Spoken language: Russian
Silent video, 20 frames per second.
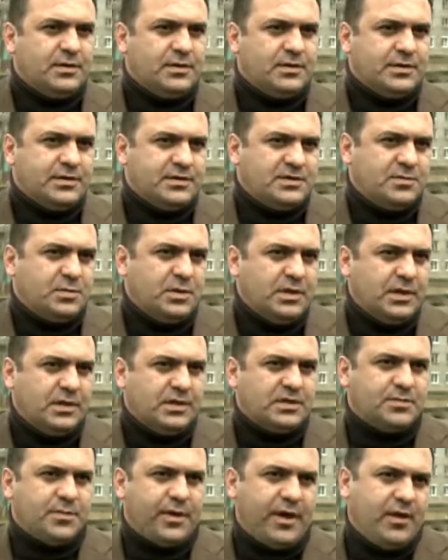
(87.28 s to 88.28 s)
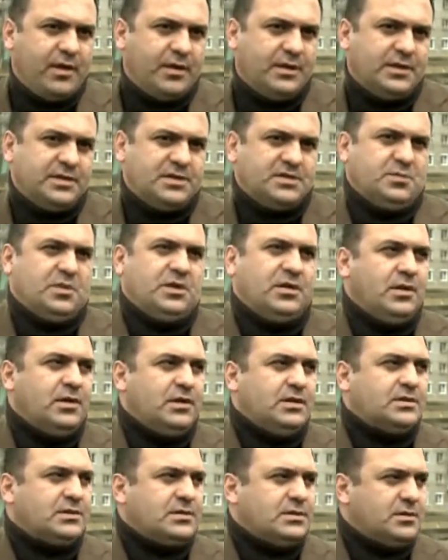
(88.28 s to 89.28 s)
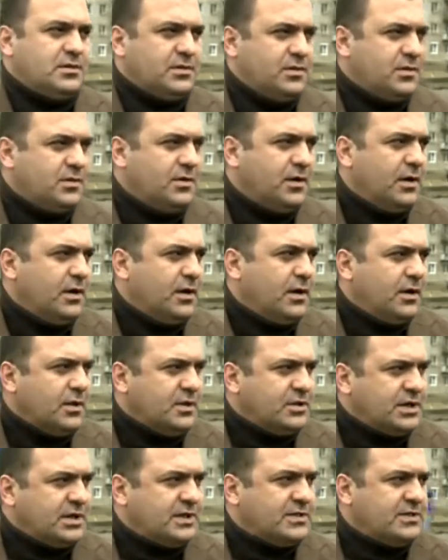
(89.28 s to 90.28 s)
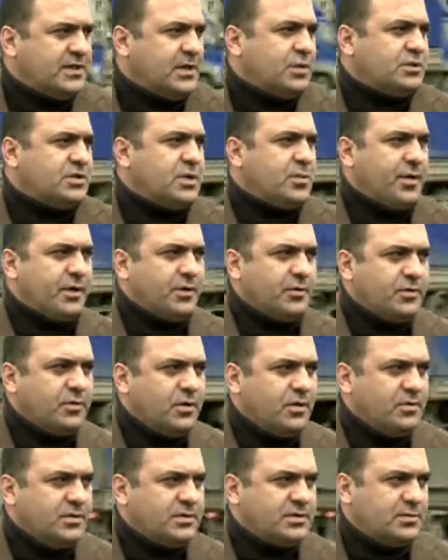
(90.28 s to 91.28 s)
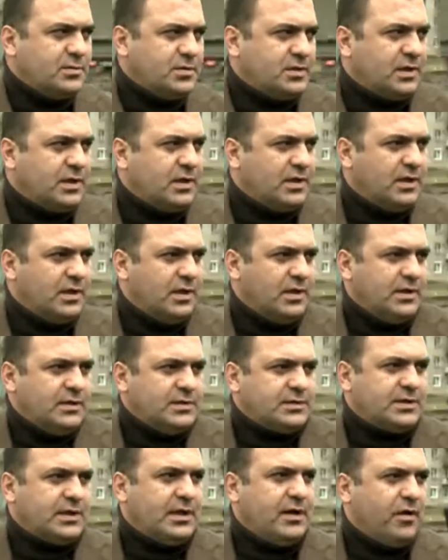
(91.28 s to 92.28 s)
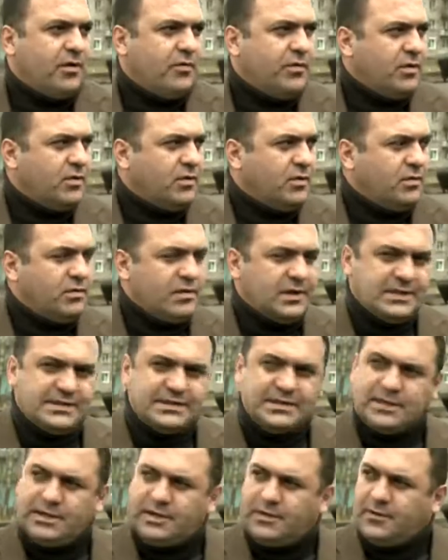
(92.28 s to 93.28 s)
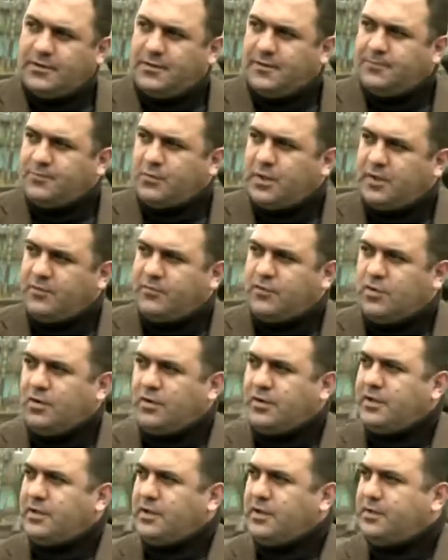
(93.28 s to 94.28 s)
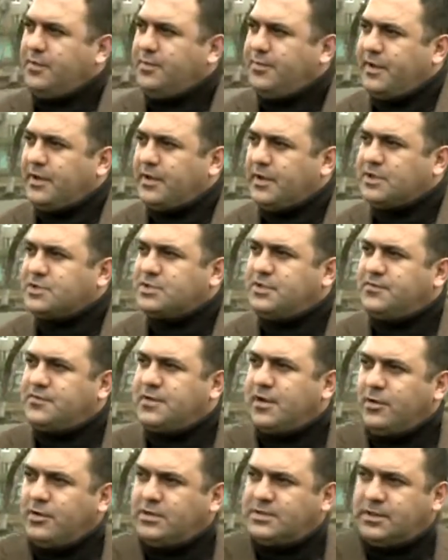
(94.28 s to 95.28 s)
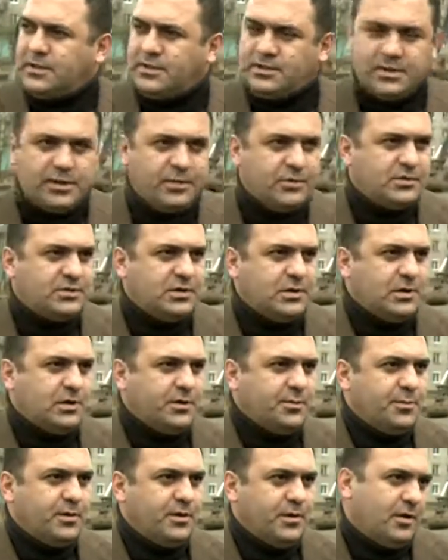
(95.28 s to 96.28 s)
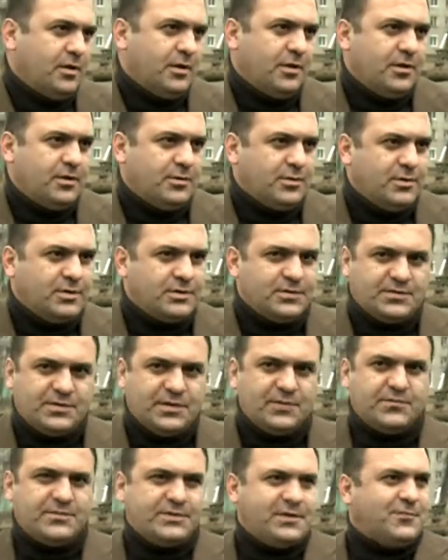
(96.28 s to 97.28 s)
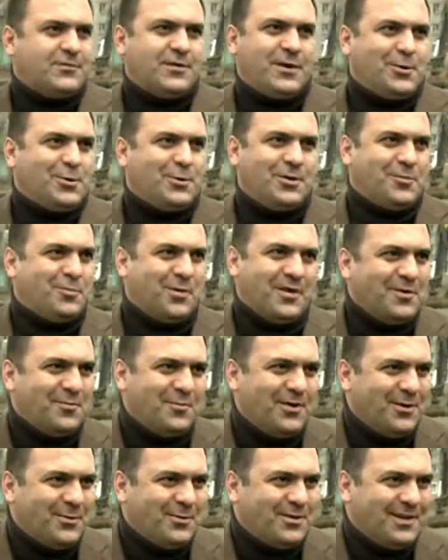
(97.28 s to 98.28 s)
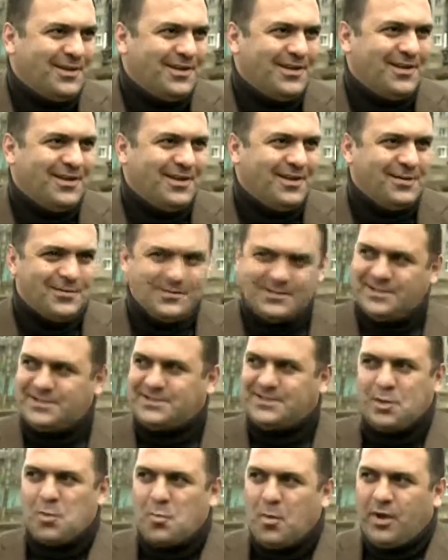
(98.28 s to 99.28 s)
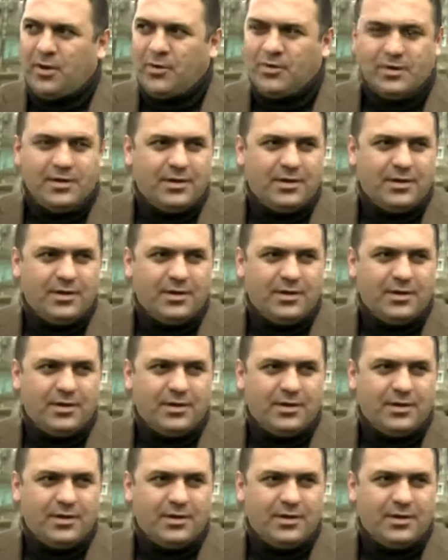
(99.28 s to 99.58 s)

Изменились правила, изменились... Э, сейчас все уже по-другому смотрят. Слава богу, у нас в городе теперь каждый второй стал дорожником. То есть все, все в дорогах понимают, все снимают.